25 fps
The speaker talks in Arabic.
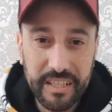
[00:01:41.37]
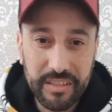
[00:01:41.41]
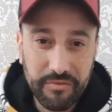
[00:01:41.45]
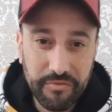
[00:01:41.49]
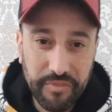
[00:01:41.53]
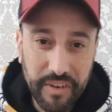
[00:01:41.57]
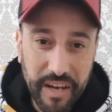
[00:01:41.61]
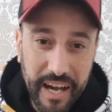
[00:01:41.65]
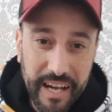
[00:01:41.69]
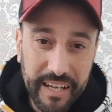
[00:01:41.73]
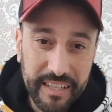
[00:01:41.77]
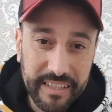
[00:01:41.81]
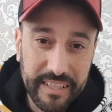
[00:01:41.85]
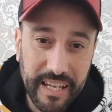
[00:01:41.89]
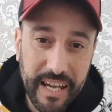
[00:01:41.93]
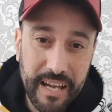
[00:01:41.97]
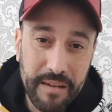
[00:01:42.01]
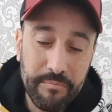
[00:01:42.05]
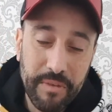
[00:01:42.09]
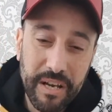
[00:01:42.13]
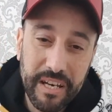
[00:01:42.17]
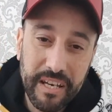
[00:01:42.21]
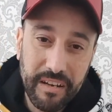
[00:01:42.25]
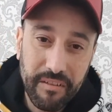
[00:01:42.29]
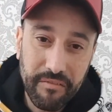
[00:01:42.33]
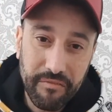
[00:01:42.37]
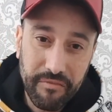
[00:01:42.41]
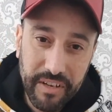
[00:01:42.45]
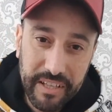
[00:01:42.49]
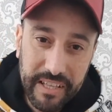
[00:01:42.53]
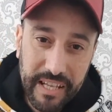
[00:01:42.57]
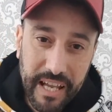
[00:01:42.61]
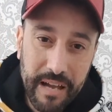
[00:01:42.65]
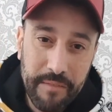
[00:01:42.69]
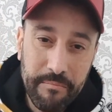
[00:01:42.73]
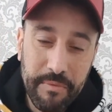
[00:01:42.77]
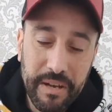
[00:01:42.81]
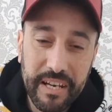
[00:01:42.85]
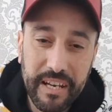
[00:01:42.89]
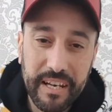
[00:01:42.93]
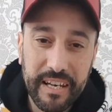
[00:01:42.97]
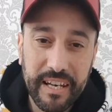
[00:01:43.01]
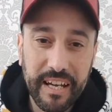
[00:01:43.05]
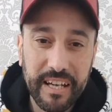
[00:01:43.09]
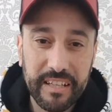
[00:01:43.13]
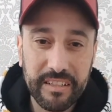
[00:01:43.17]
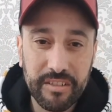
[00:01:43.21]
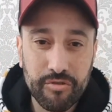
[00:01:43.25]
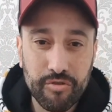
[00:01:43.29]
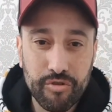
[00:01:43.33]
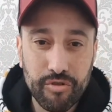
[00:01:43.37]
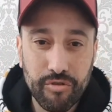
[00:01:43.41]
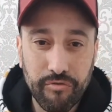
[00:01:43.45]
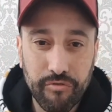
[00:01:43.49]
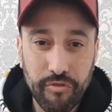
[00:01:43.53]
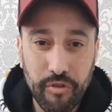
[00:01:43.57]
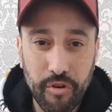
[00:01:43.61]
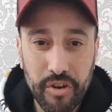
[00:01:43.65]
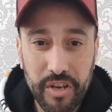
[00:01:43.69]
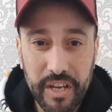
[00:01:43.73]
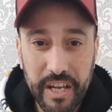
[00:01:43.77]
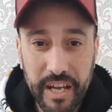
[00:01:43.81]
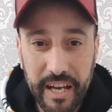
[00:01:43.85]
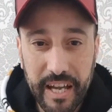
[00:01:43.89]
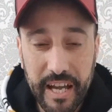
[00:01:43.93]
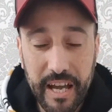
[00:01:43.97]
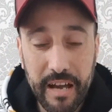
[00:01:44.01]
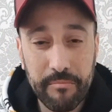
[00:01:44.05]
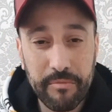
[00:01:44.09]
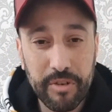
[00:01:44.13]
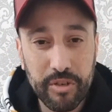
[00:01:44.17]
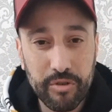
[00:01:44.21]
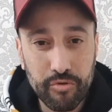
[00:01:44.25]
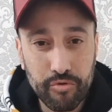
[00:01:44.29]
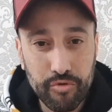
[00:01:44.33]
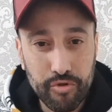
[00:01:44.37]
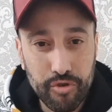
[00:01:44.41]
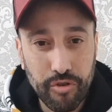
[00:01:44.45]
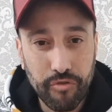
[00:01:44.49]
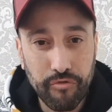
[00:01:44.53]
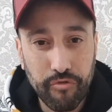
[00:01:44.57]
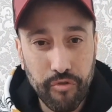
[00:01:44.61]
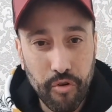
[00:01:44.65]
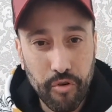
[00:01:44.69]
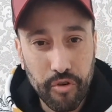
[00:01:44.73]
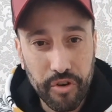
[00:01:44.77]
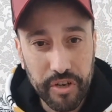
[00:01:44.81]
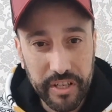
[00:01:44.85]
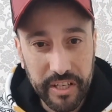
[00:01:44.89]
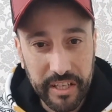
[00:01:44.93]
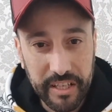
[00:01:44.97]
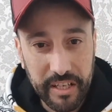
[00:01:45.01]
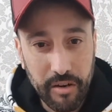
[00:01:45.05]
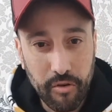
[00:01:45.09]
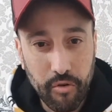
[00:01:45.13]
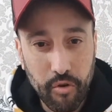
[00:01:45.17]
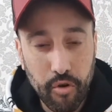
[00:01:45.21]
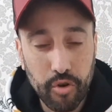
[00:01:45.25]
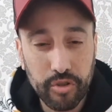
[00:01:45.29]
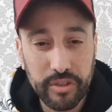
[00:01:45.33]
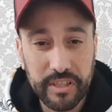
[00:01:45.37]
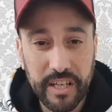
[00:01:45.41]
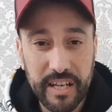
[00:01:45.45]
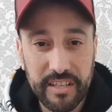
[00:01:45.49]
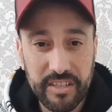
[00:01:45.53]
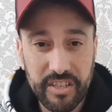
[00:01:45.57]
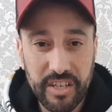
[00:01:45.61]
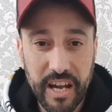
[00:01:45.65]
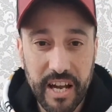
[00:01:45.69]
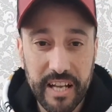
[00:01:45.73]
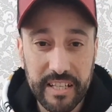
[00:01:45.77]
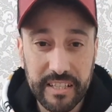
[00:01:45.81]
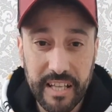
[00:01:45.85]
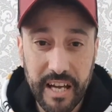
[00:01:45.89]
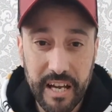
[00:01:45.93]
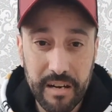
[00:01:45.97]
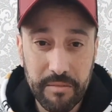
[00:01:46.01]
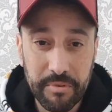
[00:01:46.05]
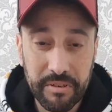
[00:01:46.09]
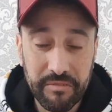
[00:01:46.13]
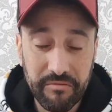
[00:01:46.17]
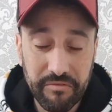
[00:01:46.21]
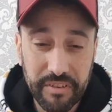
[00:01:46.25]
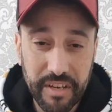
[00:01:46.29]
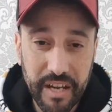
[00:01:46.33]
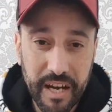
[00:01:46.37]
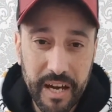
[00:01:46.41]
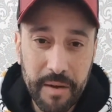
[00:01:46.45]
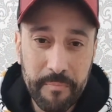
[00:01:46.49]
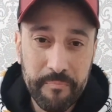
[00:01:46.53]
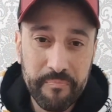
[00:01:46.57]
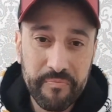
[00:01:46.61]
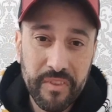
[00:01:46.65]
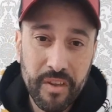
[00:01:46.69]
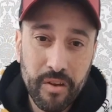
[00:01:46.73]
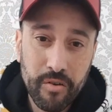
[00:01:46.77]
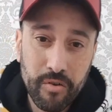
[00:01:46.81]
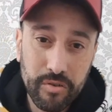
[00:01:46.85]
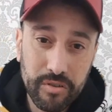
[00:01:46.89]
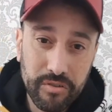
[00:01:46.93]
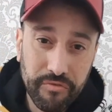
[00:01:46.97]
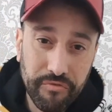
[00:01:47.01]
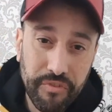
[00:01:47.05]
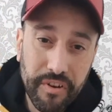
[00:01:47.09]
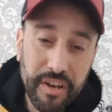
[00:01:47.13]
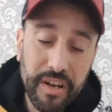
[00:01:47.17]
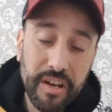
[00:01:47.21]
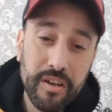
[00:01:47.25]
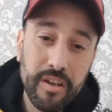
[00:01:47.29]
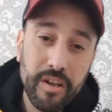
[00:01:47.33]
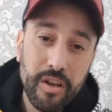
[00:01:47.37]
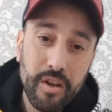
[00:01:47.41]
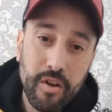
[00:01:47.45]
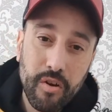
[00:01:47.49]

دفع عقد عمل هذا العمل اللي غادي نشوفو كاملين ونشوفو يعني الكوطات شحال طالبين فيها ودفع